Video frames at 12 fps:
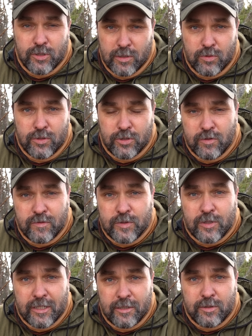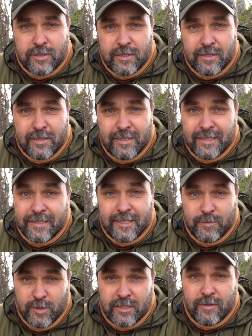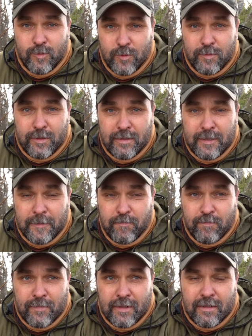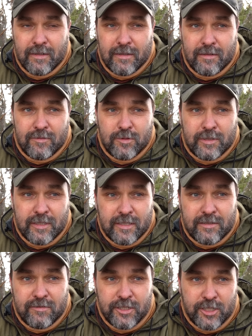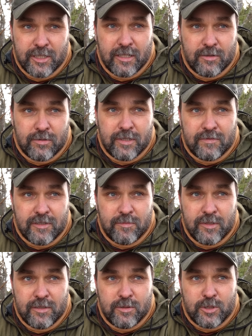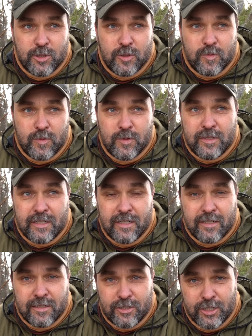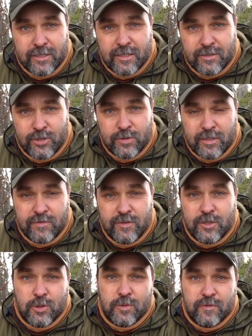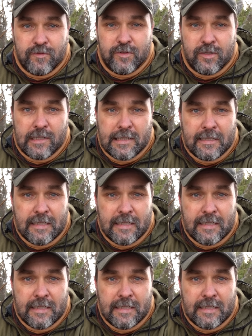что кое-что вы узнаете и о себе самом. Э, вот, есть вещи, которые я в себе не очень люблю, и я их чет- четко вижу в